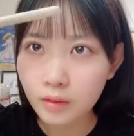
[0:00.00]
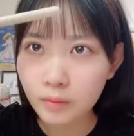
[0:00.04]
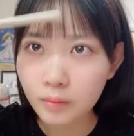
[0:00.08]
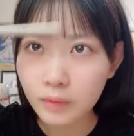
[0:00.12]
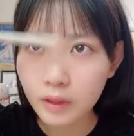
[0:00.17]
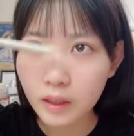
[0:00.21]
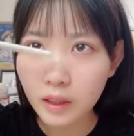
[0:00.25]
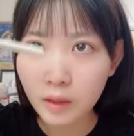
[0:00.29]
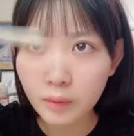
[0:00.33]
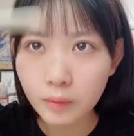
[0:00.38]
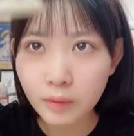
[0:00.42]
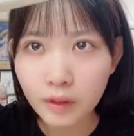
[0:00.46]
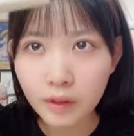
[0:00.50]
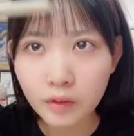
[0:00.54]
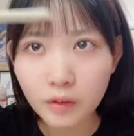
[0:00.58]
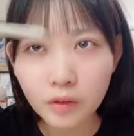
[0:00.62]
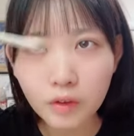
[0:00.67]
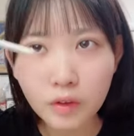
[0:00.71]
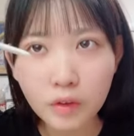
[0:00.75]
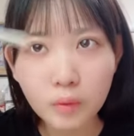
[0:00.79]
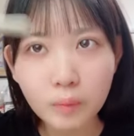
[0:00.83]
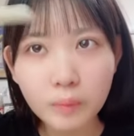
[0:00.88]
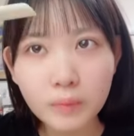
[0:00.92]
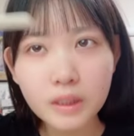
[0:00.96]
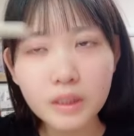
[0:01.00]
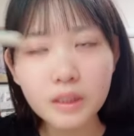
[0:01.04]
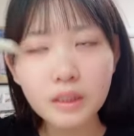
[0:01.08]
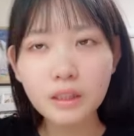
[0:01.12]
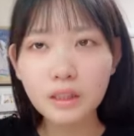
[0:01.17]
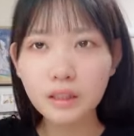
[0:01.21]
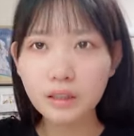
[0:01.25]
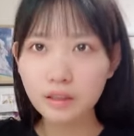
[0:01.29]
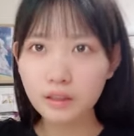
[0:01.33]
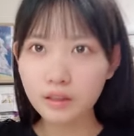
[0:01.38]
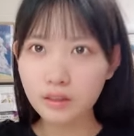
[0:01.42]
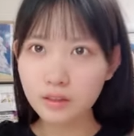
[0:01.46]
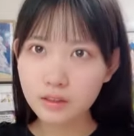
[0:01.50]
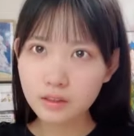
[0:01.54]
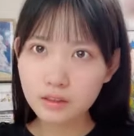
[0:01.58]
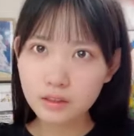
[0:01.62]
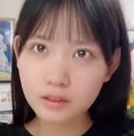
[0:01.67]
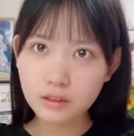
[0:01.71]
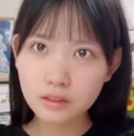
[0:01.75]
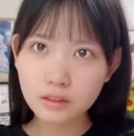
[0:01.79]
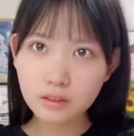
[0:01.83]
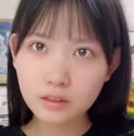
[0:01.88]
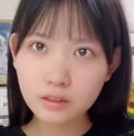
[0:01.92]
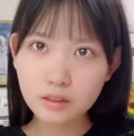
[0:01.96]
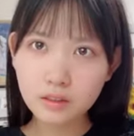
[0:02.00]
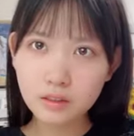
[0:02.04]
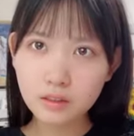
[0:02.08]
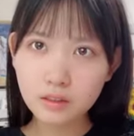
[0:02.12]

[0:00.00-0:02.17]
前髪がとても短いです